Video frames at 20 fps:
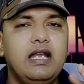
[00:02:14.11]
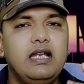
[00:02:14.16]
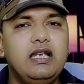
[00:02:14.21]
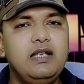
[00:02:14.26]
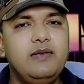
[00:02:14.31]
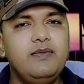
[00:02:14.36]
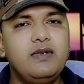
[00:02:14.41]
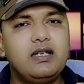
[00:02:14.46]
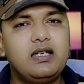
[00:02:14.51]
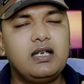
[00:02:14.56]

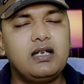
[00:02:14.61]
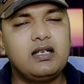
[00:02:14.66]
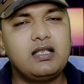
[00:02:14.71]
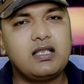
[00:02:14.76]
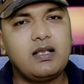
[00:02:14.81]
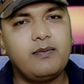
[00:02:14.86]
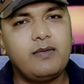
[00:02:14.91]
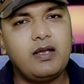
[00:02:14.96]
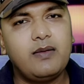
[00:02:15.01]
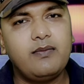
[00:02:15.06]
लिमिटेड
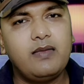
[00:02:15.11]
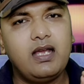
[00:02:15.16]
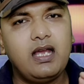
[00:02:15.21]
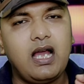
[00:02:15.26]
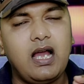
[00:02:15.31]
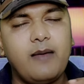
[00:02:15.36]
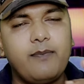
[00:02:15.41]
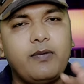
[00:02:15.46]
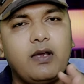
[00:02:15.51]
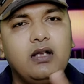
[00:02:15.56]
समय में
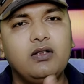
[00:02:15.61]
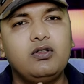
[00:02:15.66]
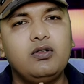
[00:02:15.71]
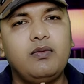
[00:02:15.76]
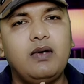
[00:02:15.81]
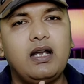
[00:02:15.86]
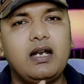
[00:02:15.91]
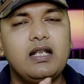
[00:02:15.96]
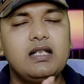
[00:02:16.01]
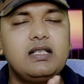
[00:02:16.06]
आपका
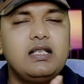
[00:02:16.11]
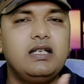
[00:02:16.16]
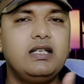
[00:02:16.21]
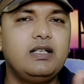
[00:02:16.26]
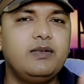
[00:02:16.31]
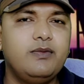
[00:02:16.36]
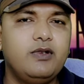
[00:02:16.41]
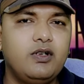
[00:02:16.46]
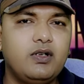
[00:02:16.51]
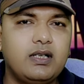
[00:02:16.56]
दोबारा से
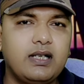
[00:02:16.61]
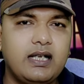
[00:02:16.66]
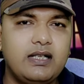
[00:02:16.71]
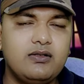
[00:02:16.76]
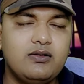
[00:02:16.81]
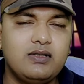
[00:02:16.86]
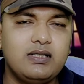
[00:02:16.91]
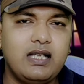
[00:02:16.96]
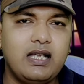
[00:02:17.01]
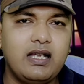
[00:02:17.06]

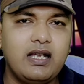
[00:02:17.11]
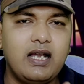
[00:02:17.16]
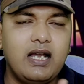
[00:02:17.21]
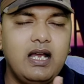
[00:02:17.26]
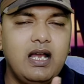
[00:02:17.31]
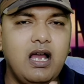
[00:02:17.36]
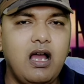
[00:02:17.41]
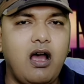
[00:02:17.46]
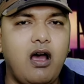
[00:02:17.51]
डिमोनेटाइज हो जाएगा